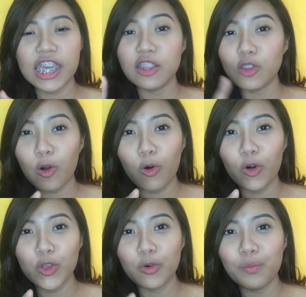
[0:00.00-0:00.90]
intro
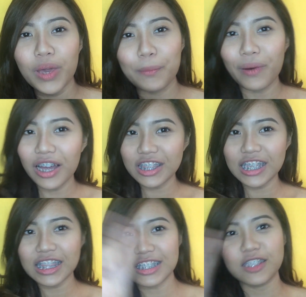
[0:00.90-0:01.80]
ko, yung may
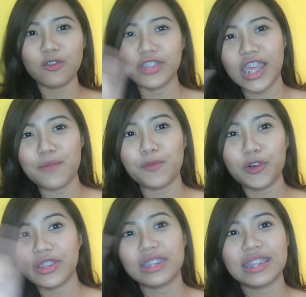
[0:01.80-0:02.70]
bunny, tas yung name
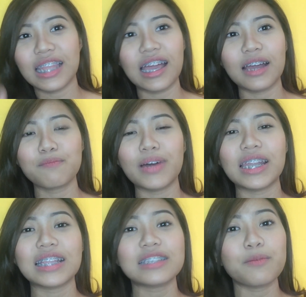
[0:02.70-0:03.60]
ko na
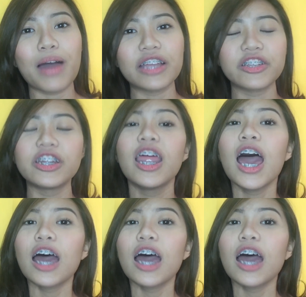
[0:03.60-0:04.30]
parang nasa banner,